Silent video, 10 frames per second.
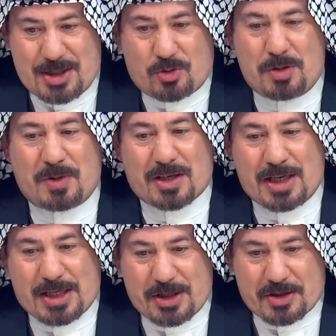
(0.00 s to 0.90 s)
كل مرة
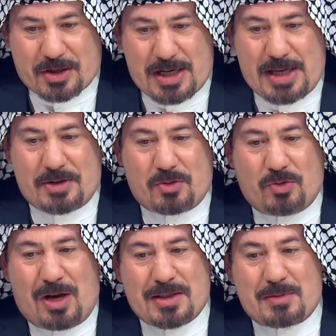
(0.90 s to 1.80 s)
أكررها لأنه
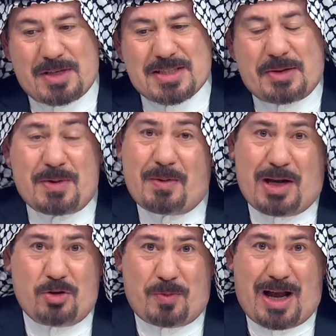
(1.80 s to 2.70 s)
هذا المصدر من
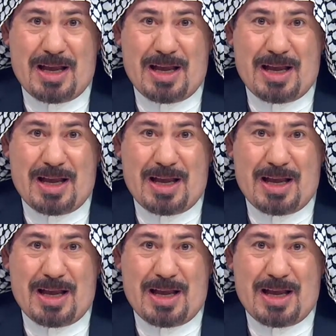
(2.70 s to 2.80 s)
معلومة